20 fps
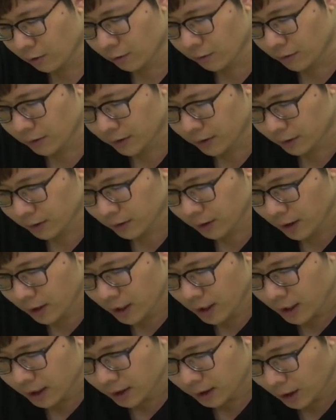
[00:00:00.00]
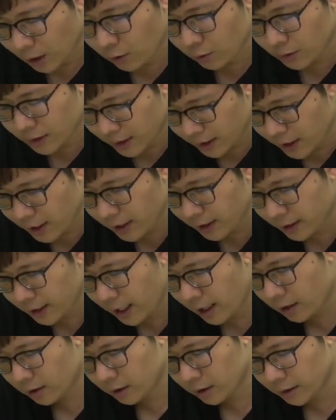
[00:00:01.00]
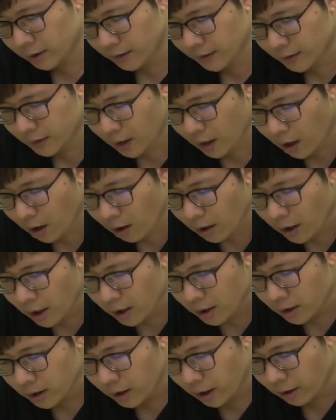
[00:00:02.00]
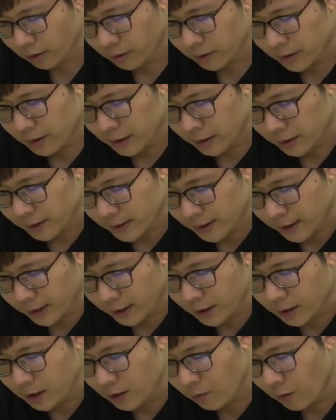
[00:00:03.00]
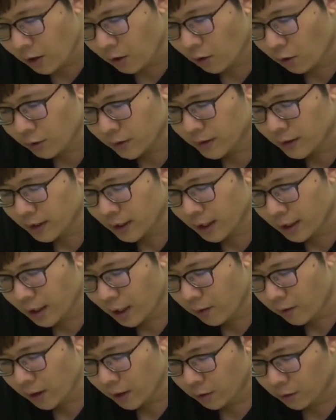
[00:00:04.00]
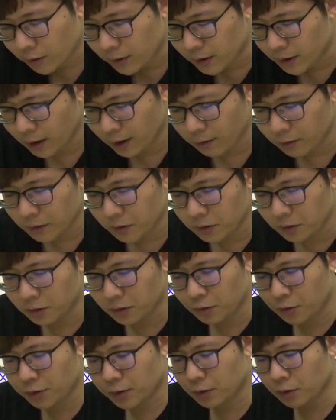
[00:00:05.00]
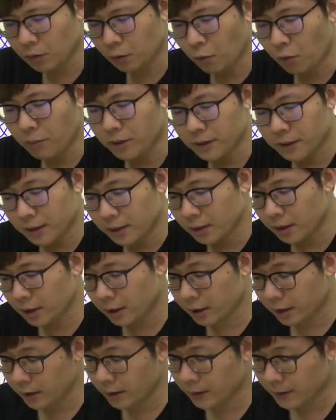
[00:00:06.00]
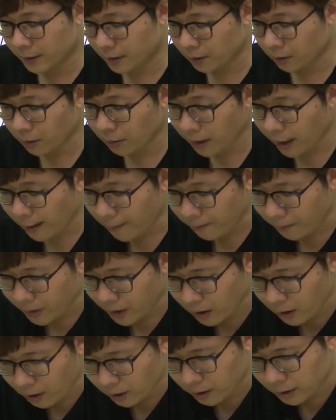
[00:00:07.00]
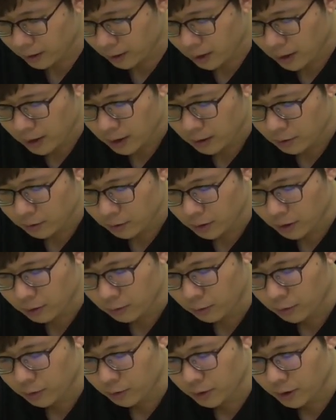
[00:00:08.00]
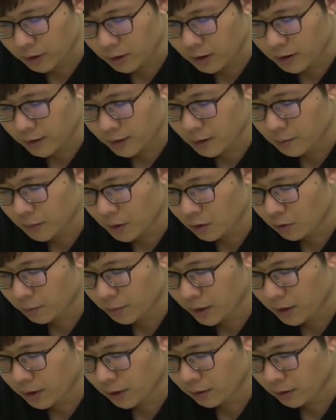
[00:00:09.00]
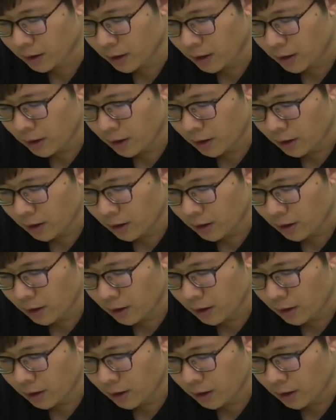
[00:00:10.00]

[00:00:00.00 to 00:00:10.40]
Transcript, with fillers: 道道歉呐的意思啊，哈。好，可那机构呢？可那机构就是就是我们这里的意思，对不对？好。所以我觉得你是没有必要，